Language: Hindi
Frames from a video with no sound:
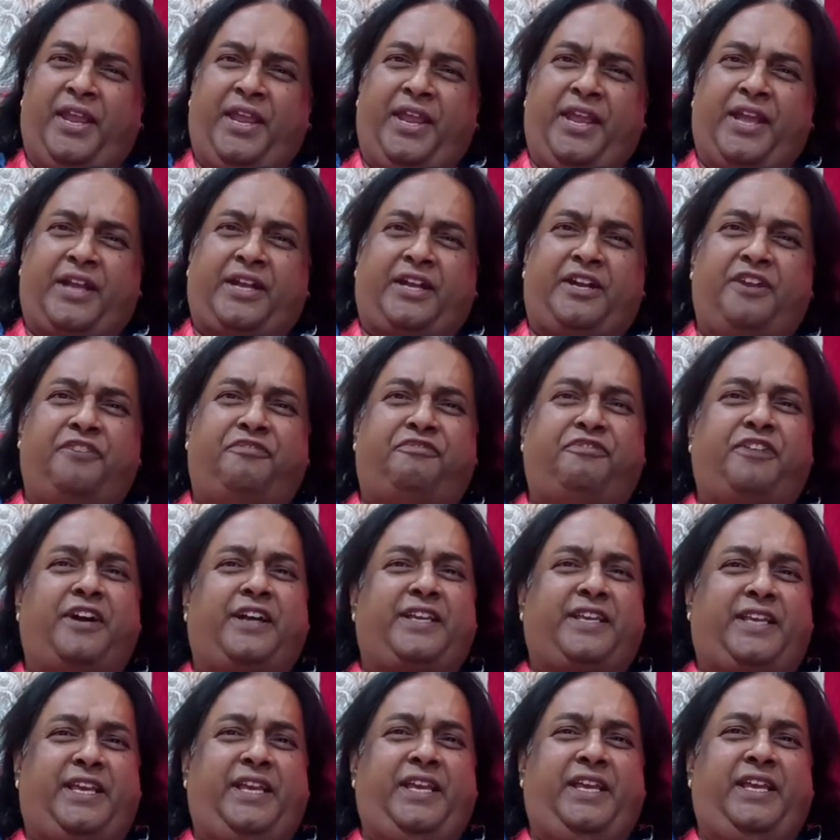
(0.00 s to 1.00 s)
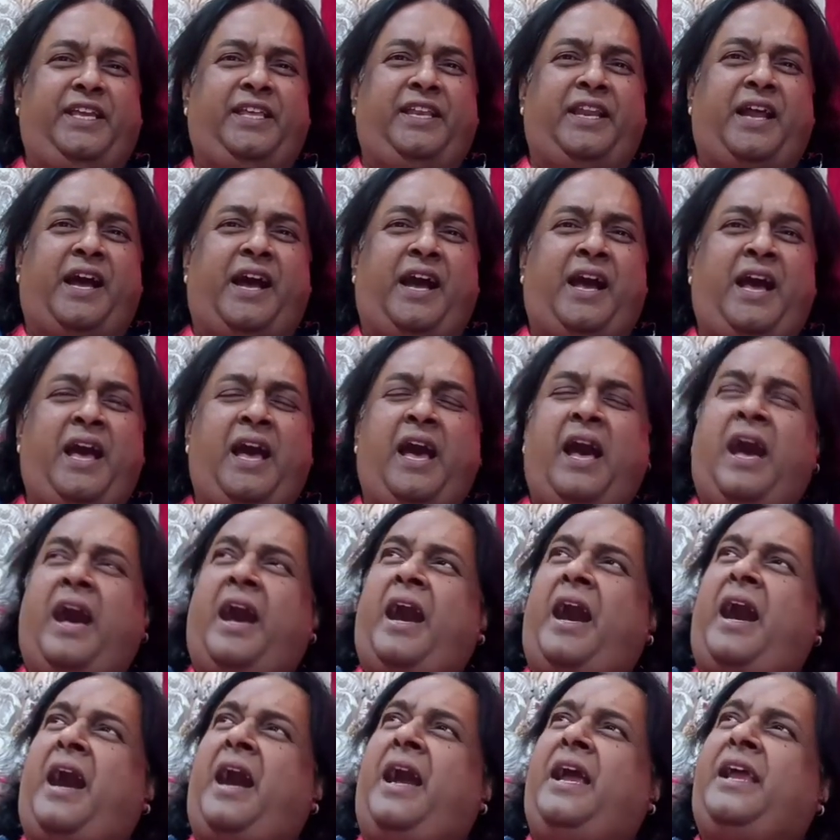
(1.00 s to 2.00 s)
एक फकीरा
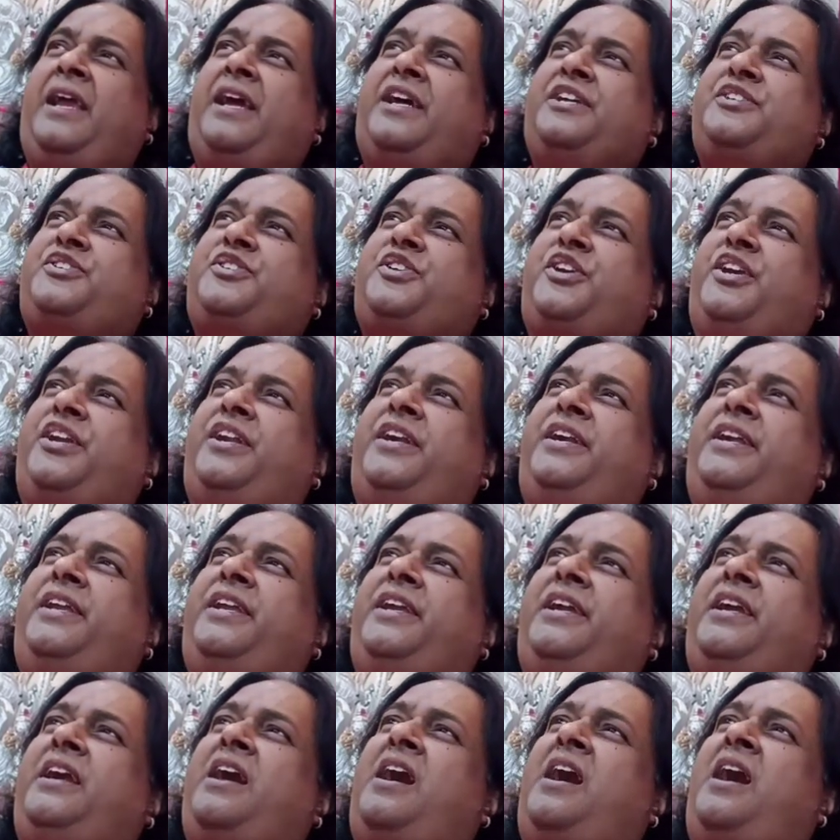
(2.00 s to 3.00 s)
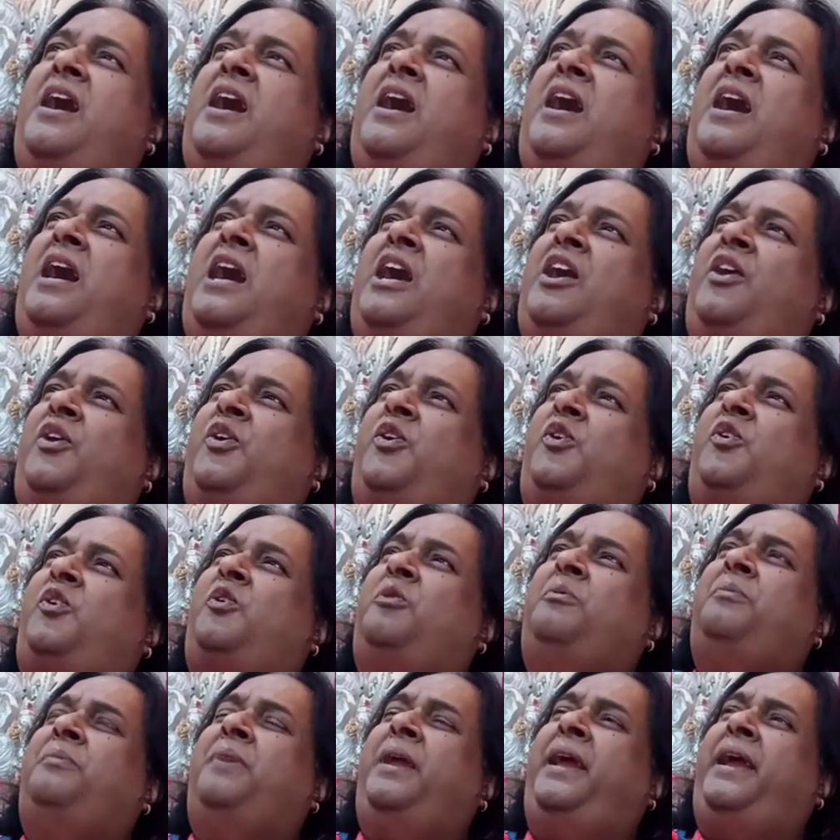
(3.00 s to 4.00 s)
आया शिरडी
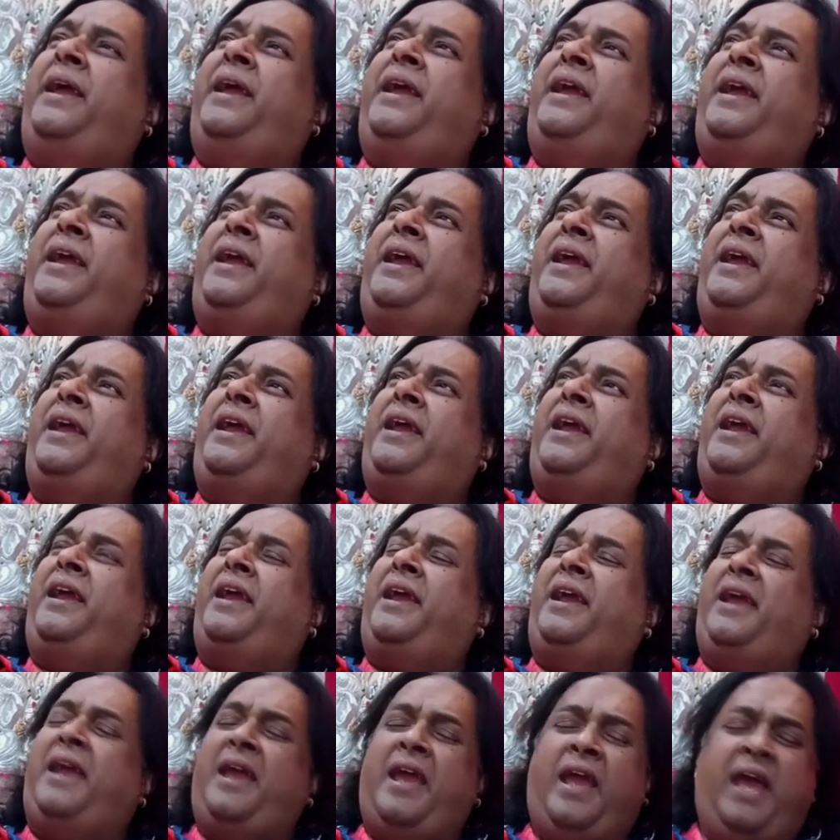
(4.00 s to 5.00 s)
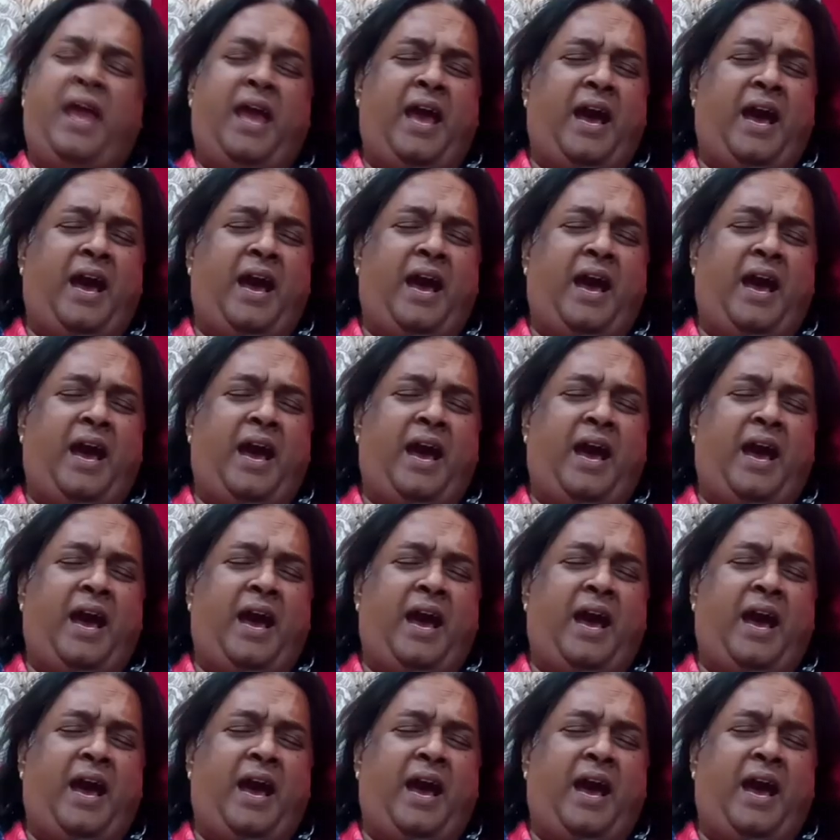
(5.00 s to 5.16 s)
गाँव में